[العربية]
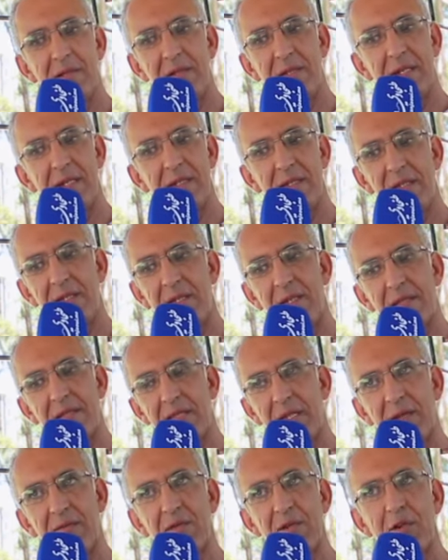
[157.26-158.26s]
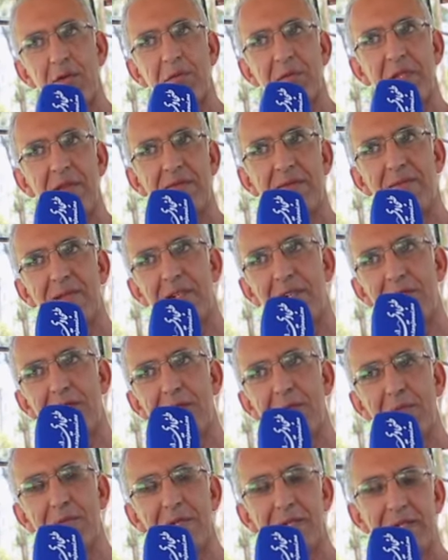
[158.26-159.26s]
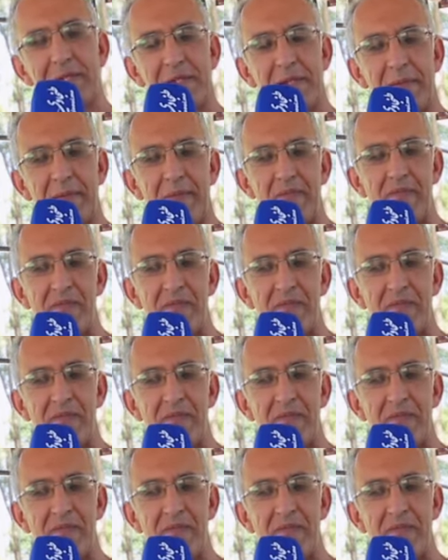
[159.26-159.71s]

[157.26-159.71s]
يعني طرف الخبز كيف كنقولوا بالدارجه